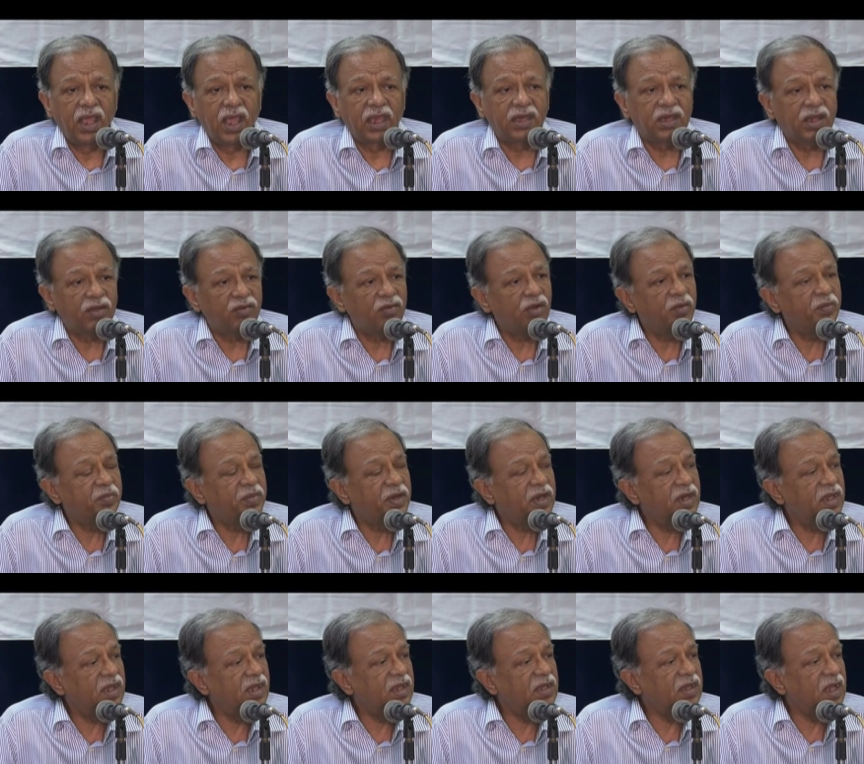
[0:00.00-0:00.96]
একটা
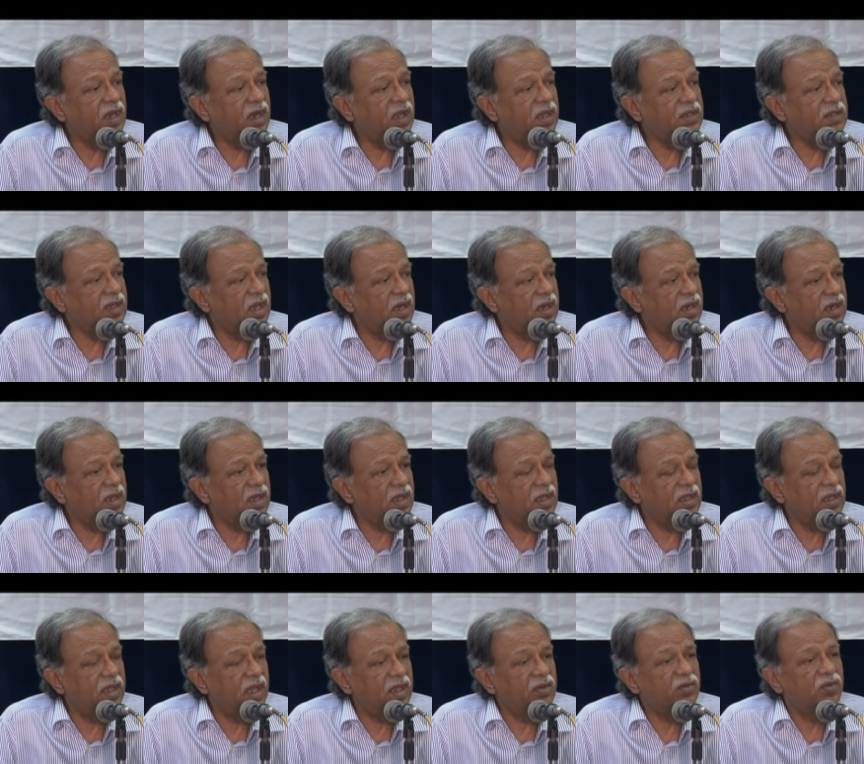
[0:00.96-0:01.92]
কোম্পানি তারা যারা
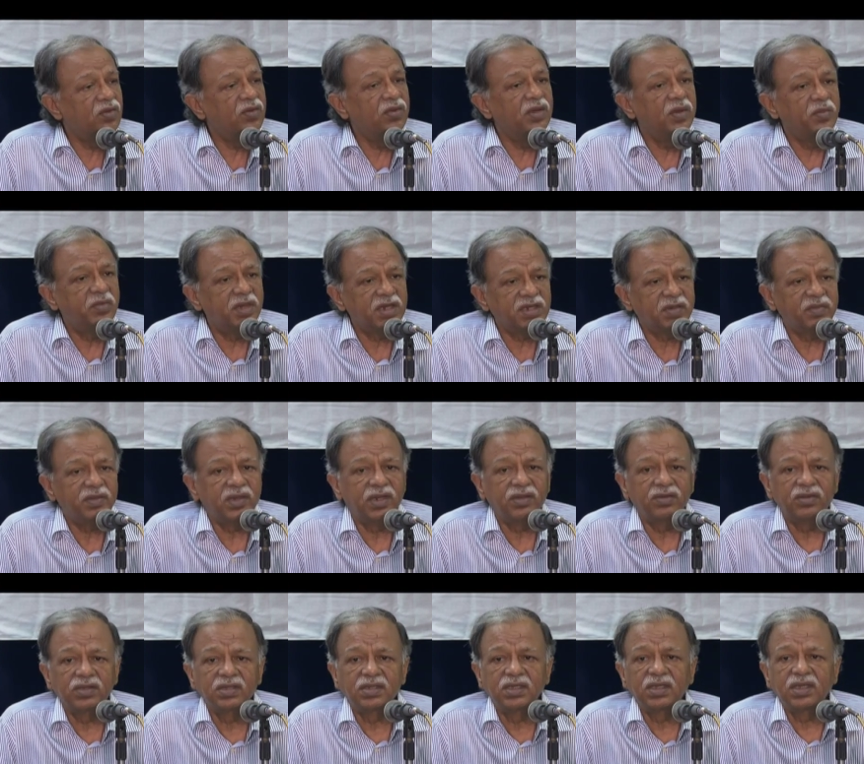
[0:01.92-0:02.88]
নাকি এত ইনভেস্টমেন্ট
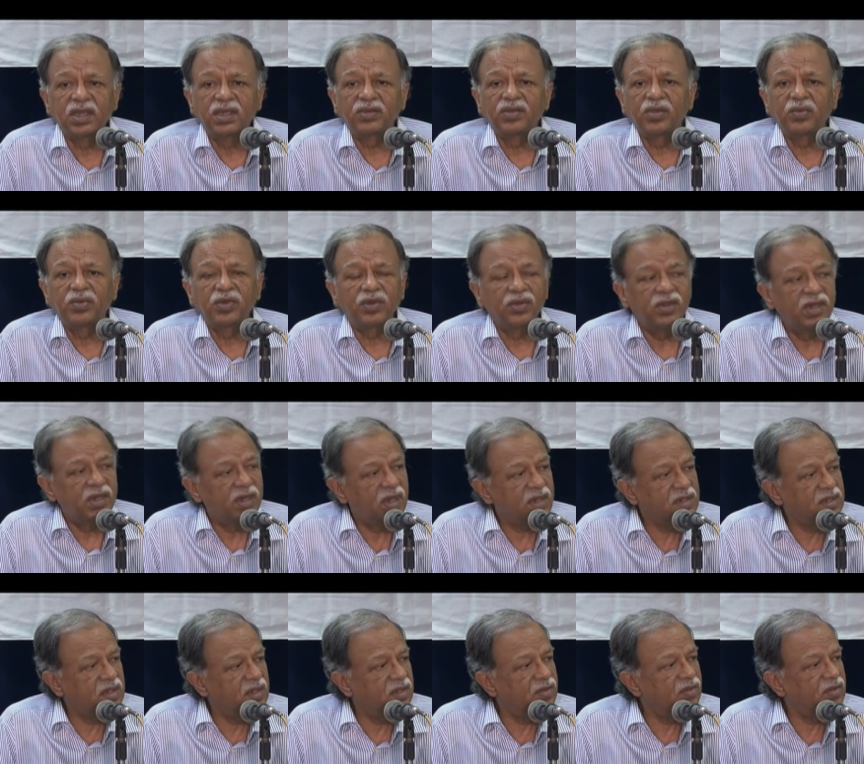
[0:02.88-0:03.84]
করছে এত বড়
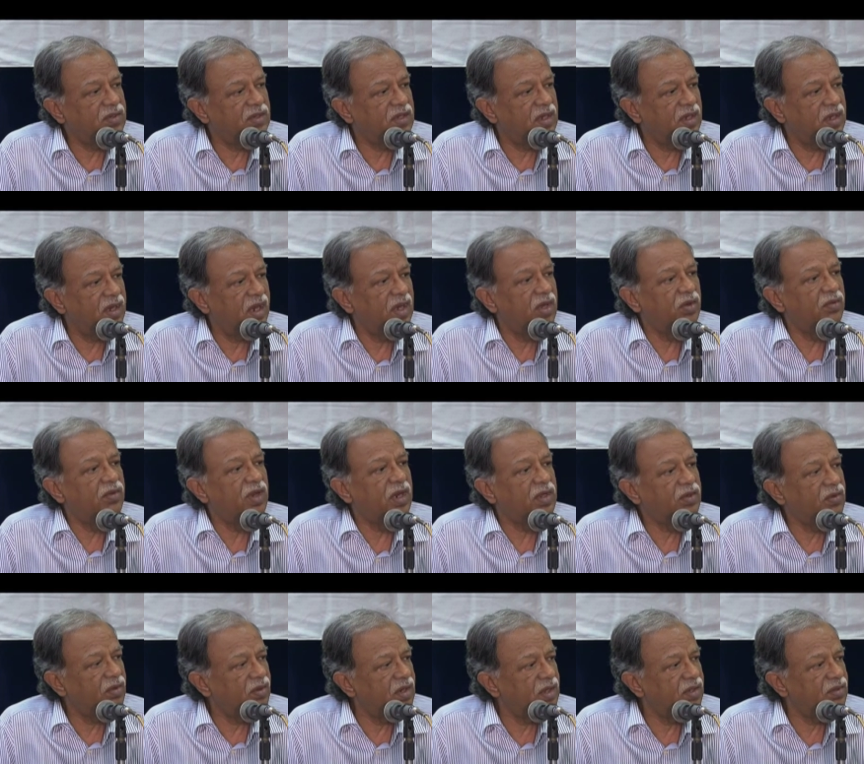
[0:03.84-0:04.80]
ইন্ডাস্ট্রি করছে নেটওয়ার্ক
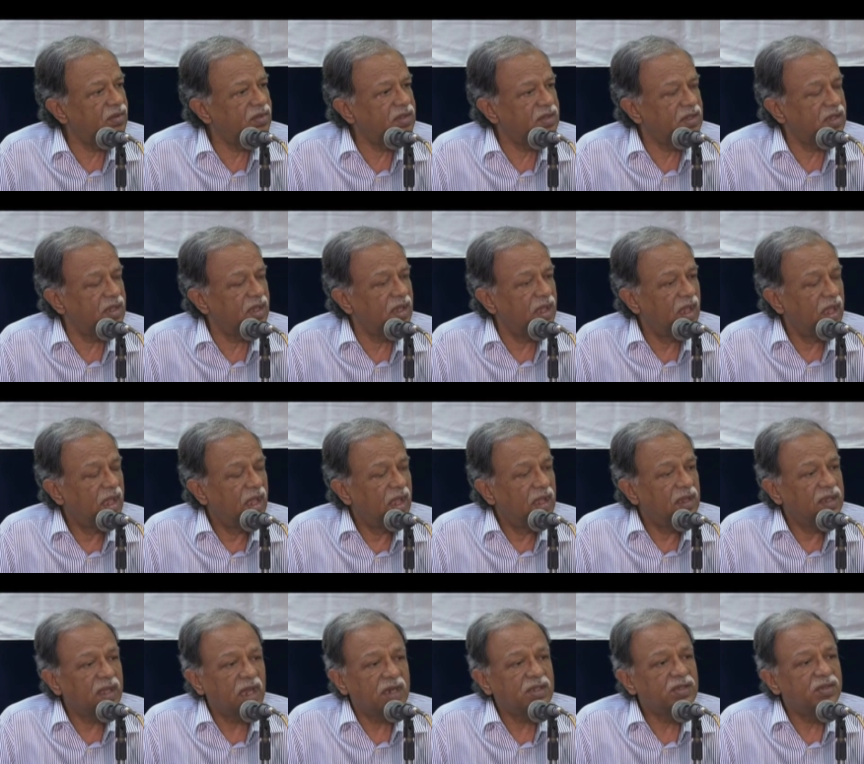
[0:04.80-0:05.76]
তৈরি করছে
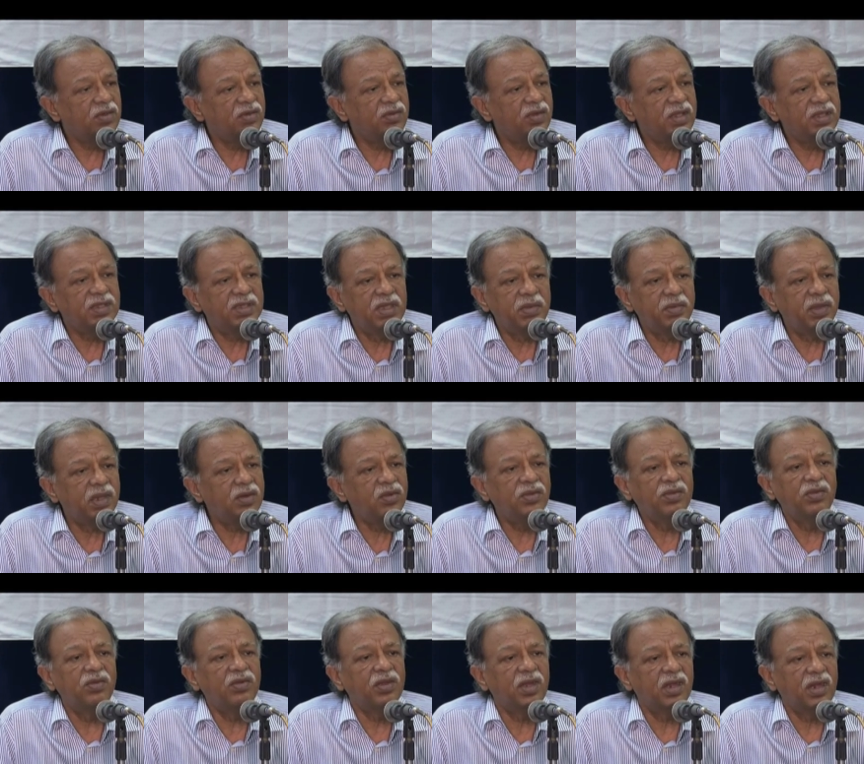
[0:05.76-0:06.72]
তার জন্য জীবাণু
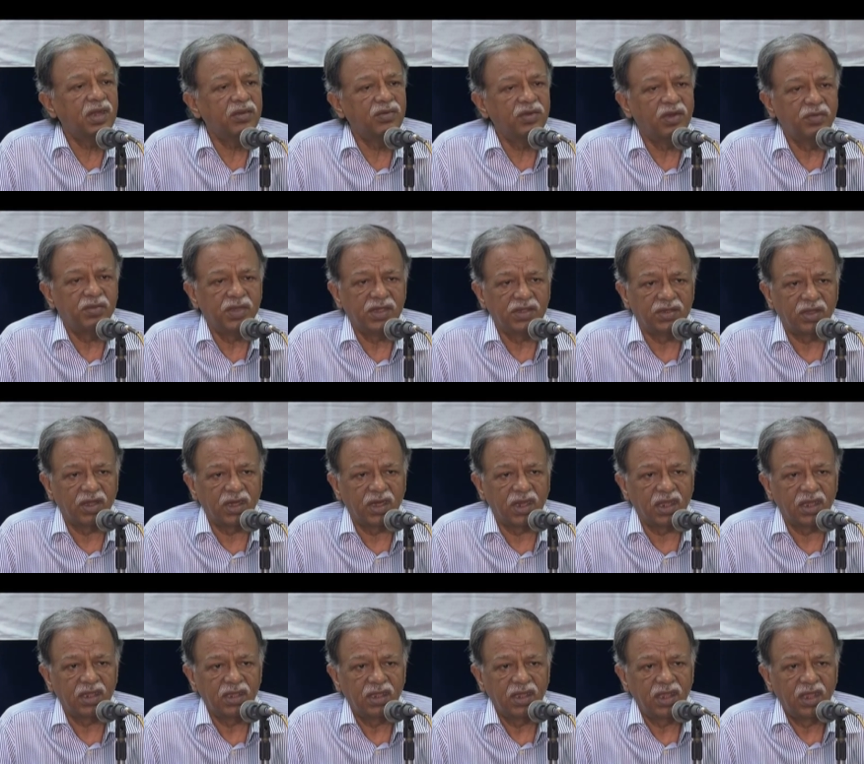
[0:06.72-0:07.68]
দূর করা কোনো বিষয়
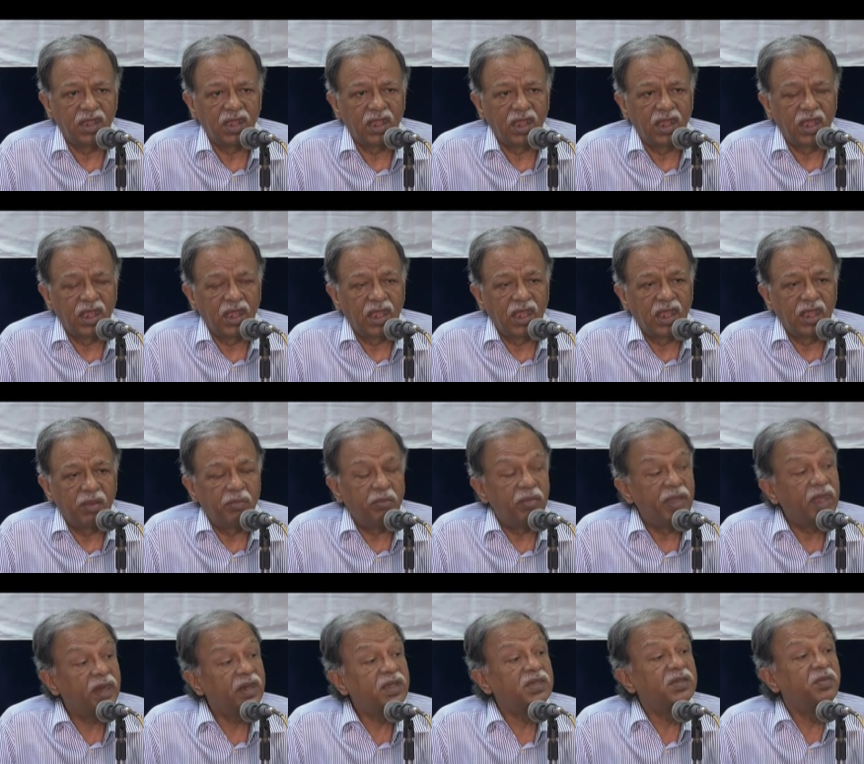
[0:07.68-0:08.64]
না
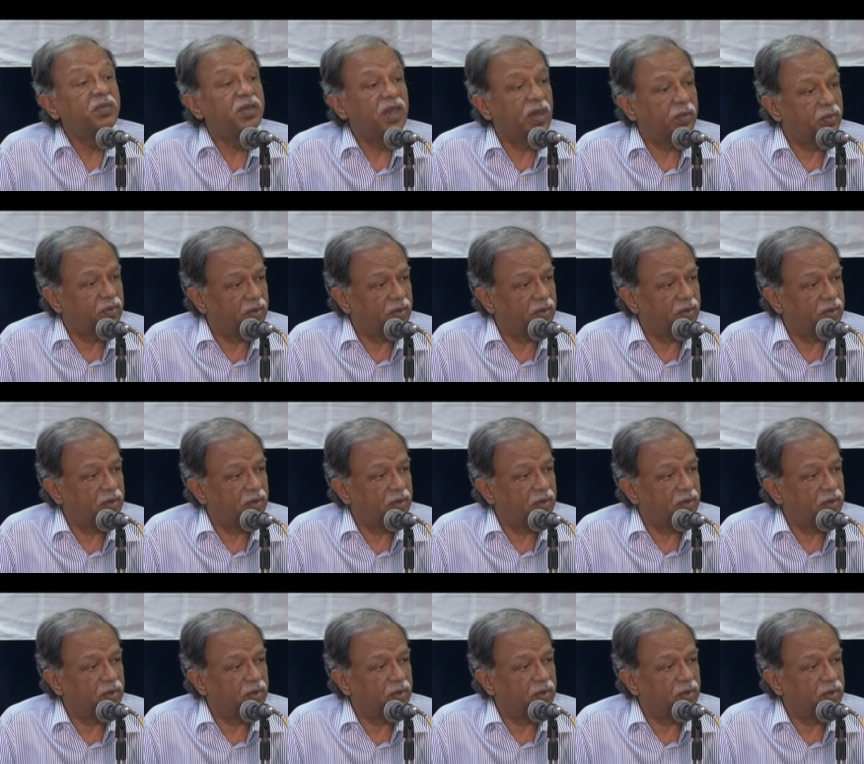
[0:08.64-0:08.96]
ম্যানেজমেন্ট